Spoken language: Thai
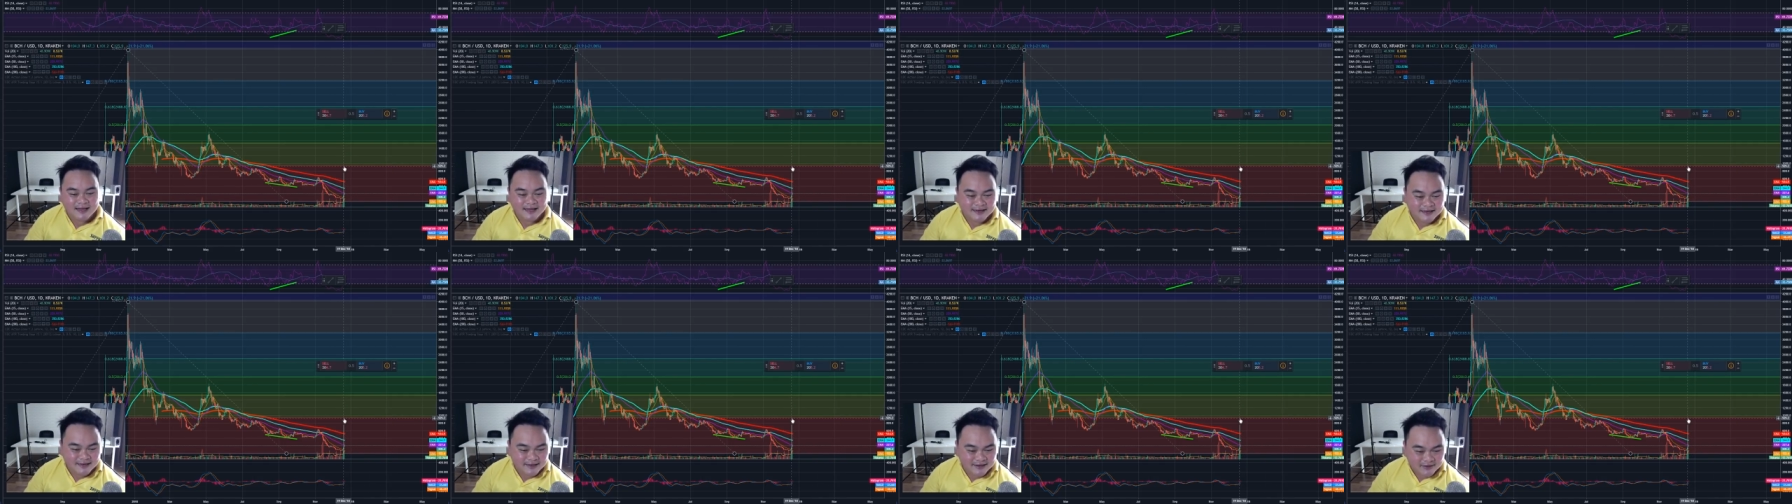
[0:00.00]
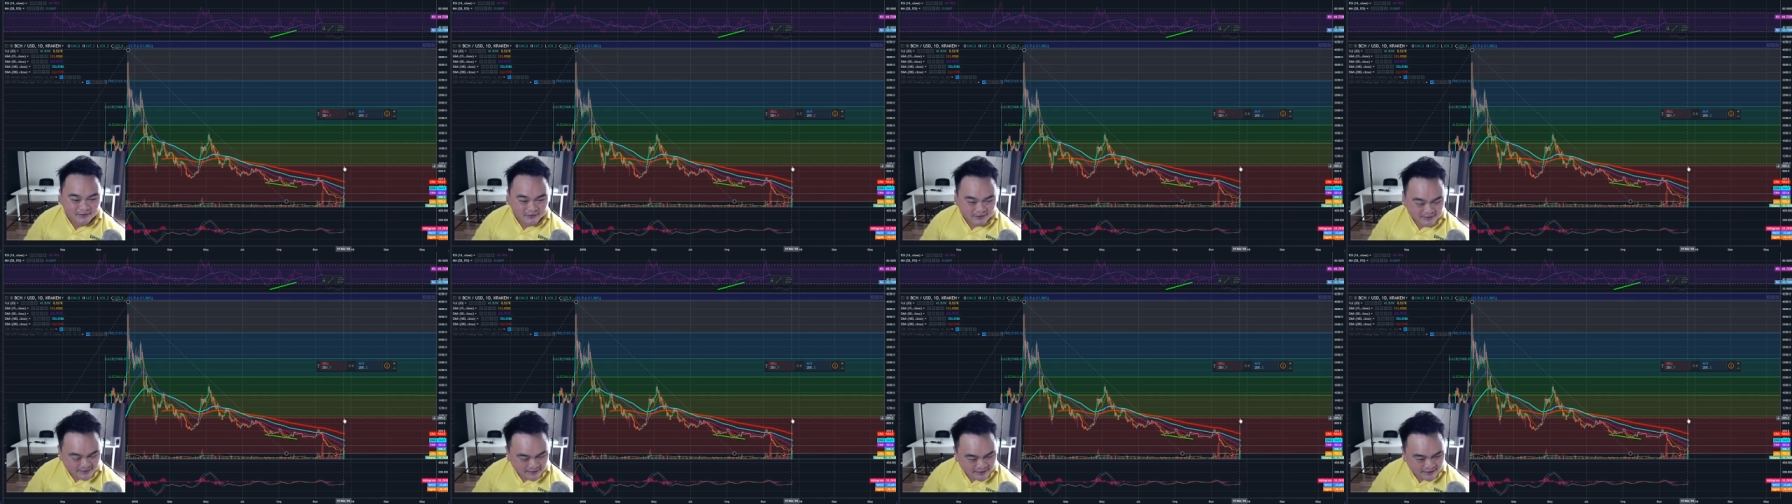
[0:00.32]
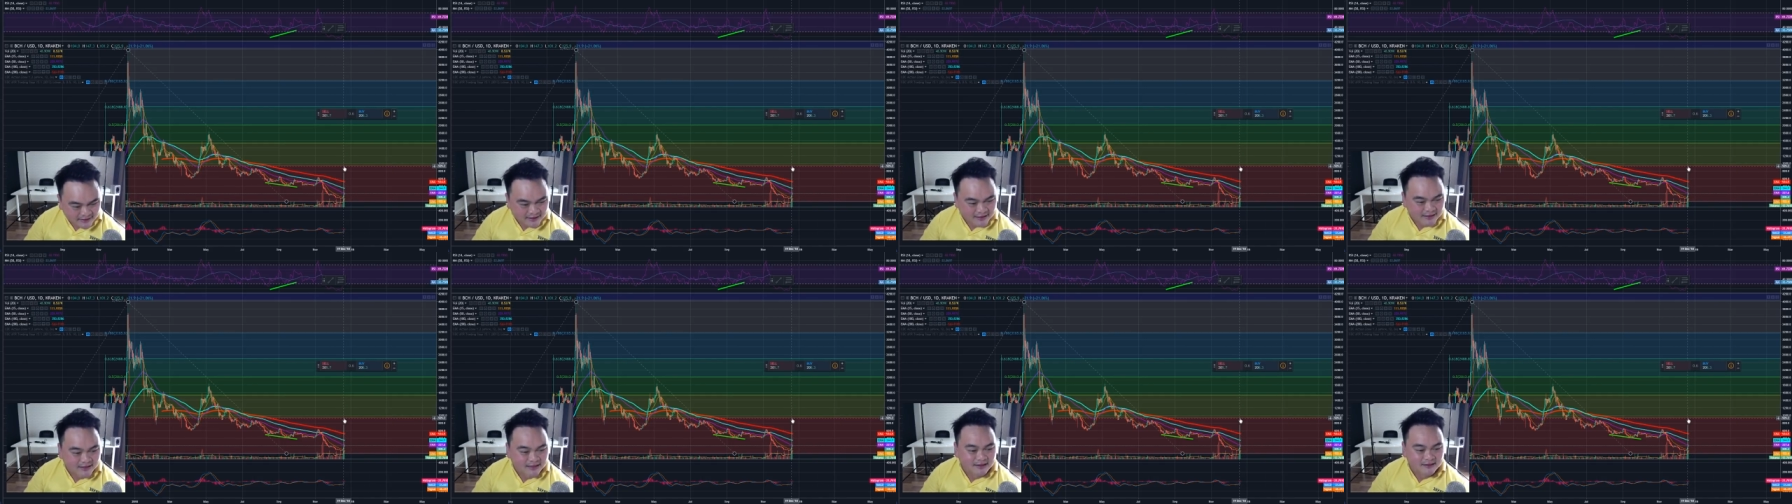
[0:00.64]
นี่ดูสิ
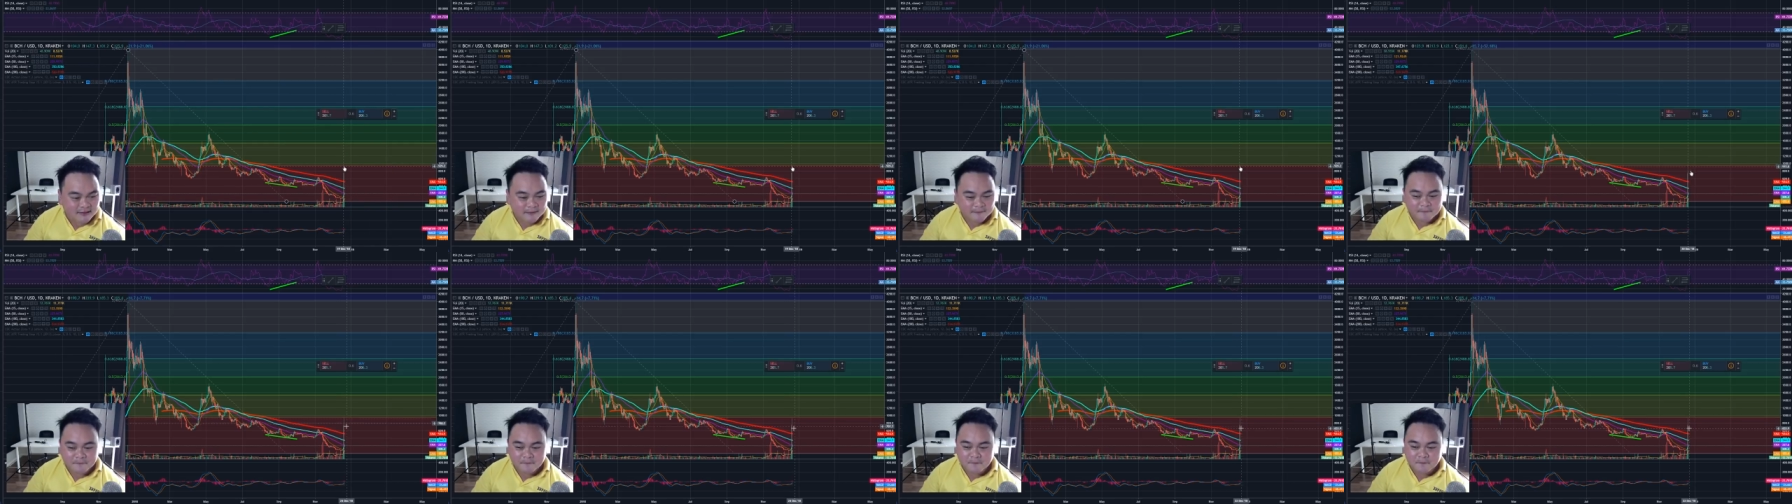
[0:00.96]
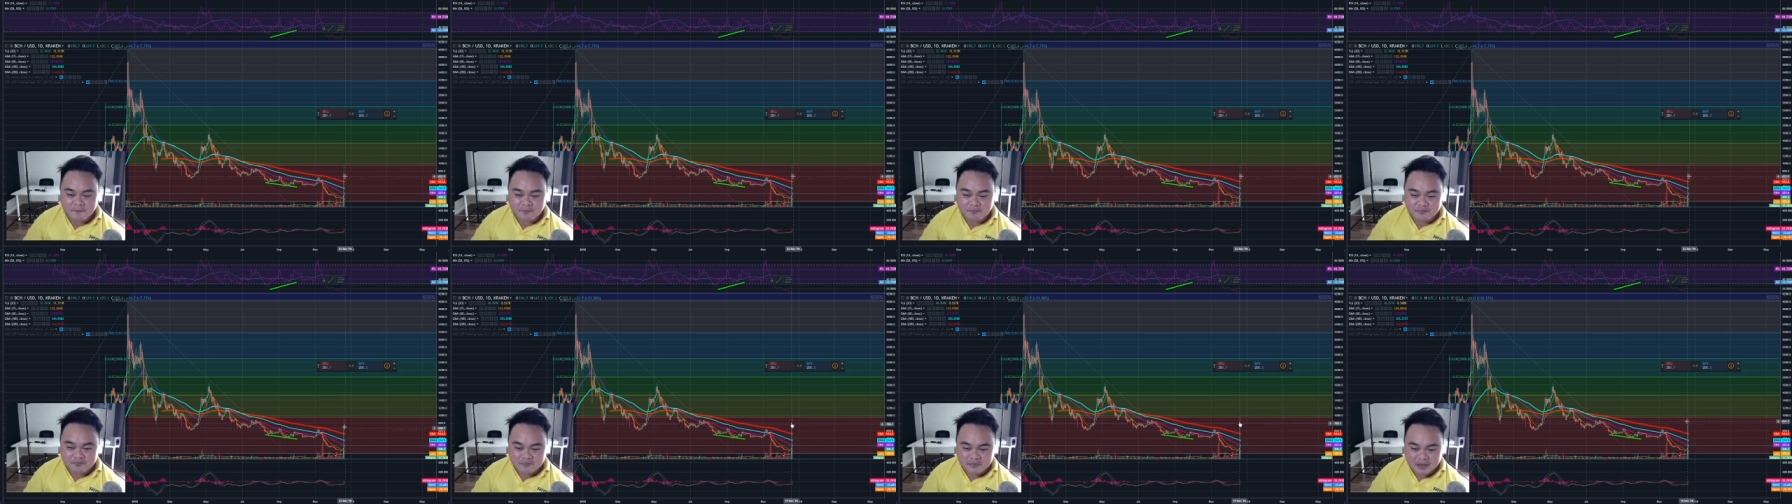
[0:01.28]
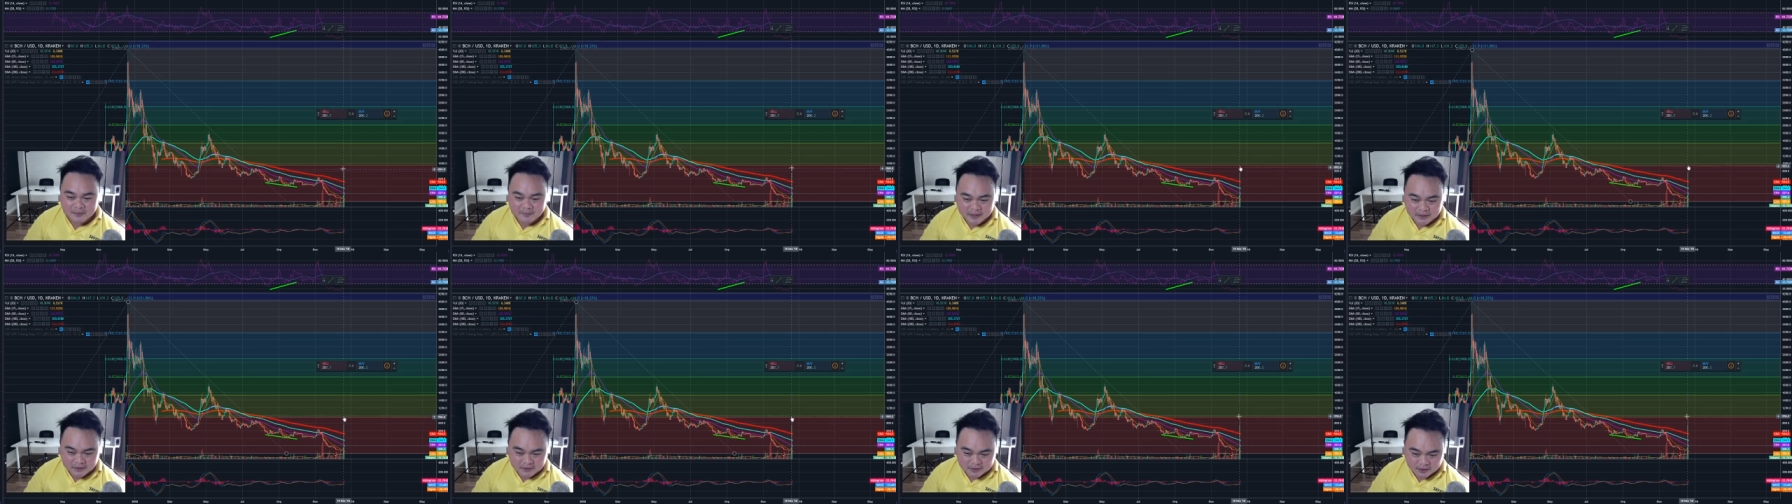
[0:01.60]
มัน
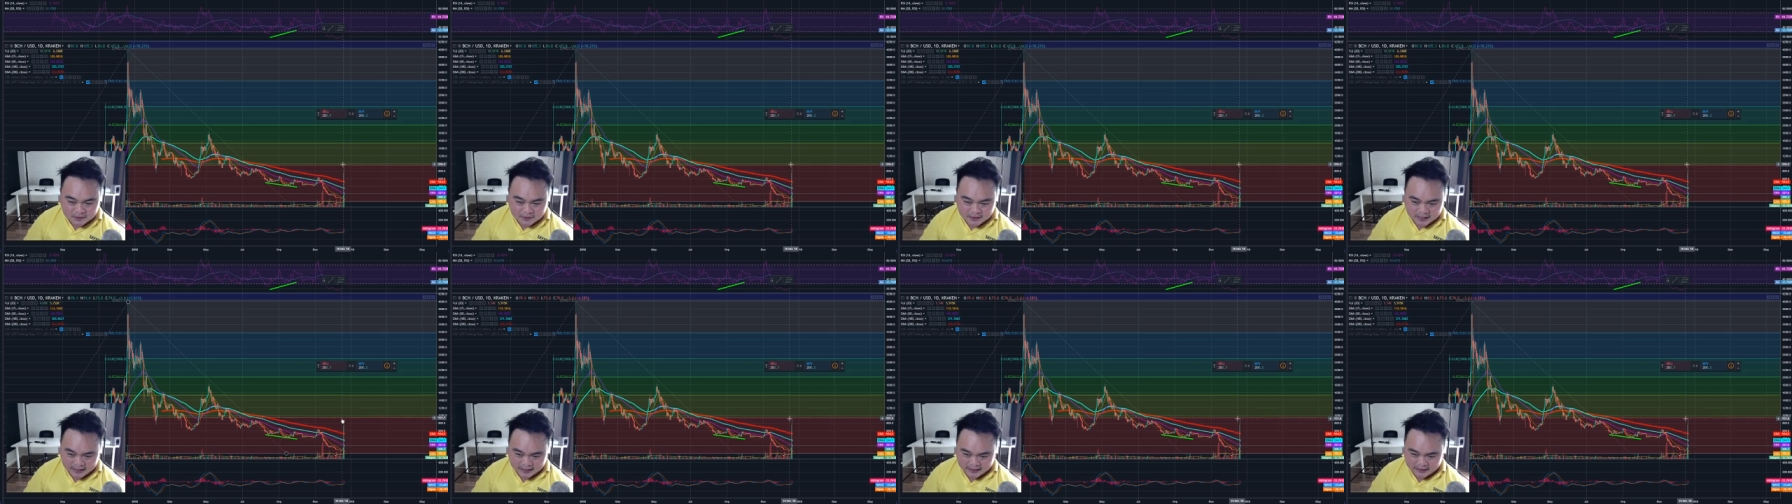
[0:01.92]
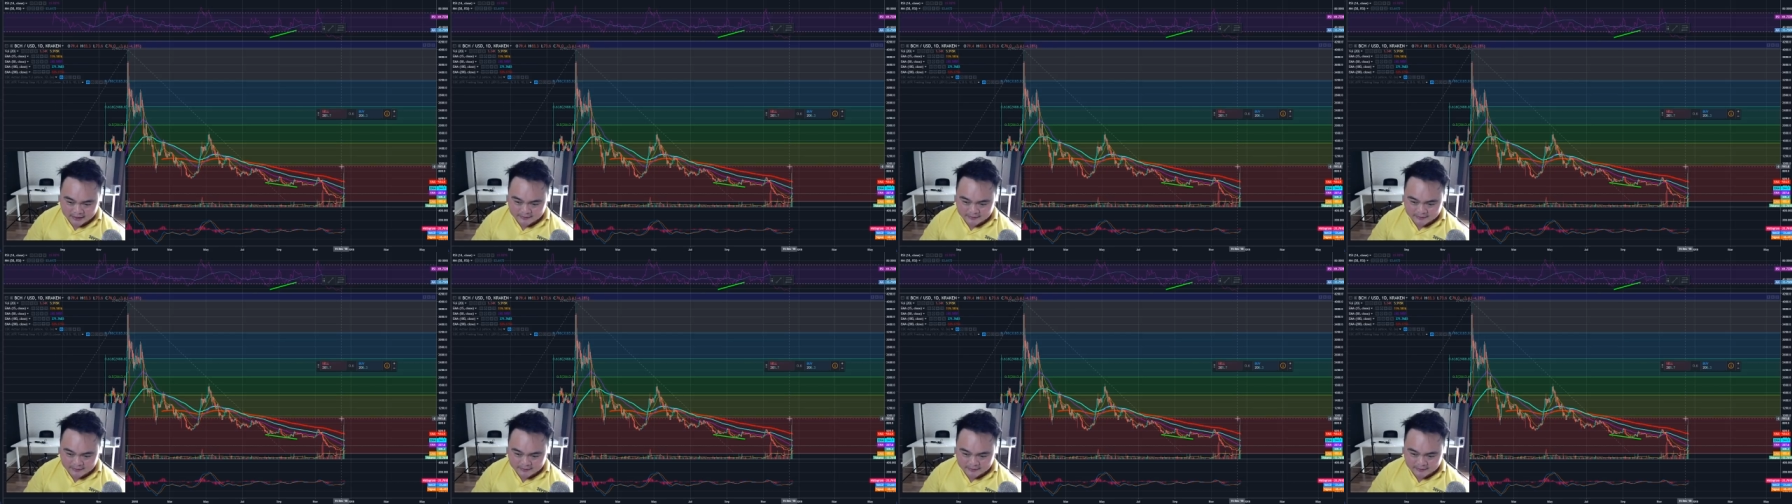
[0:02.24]
ไปหยุดตรงไหน